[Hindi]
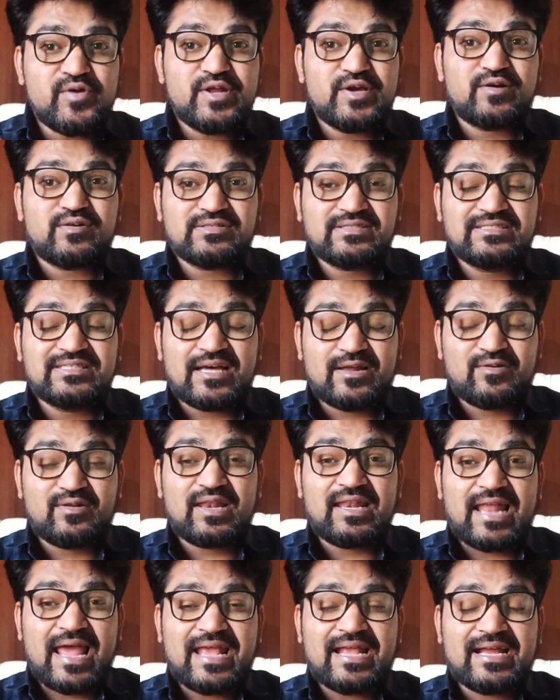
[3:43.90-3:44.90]
वीडियो को
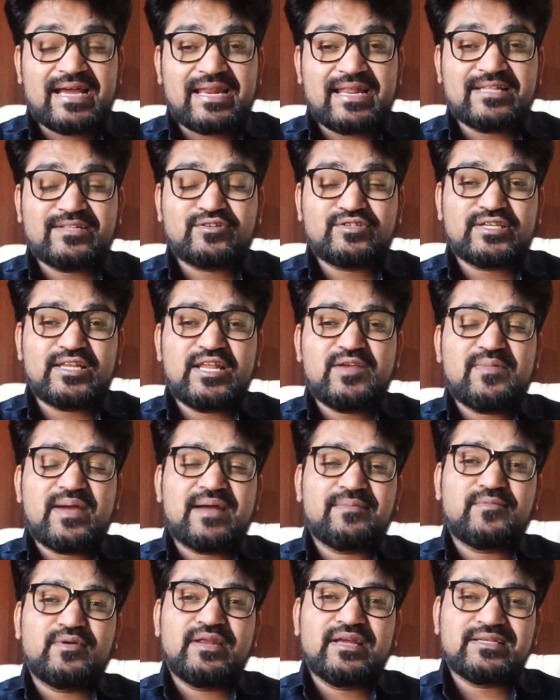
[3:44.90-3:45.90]
जरूर लाइक करिए तो चलिए
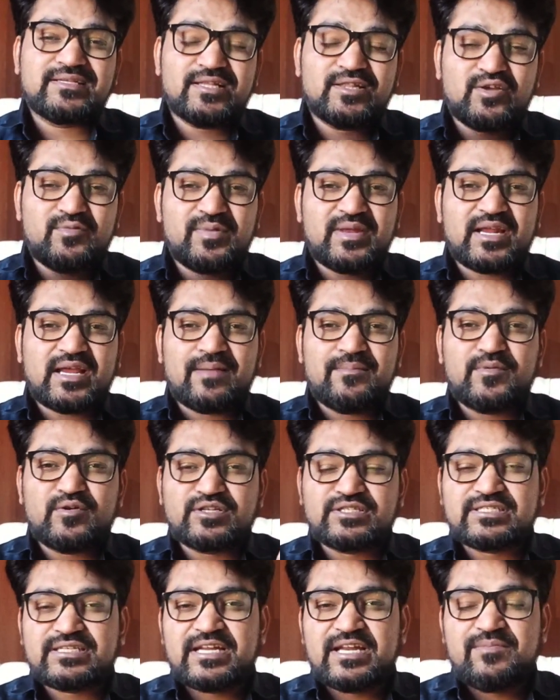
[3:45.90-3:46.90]
मैं आपको लेकर चलता हूँ मेरे
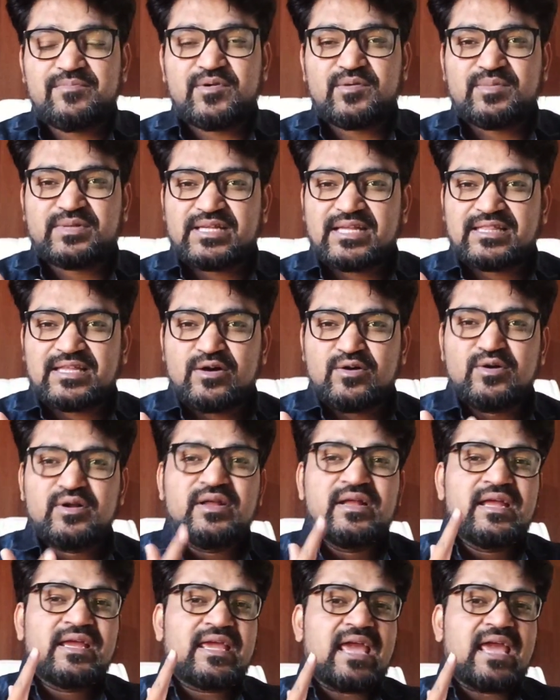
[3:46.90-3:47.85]
कंप्यूटर स्क्रीन पर बताता हूँ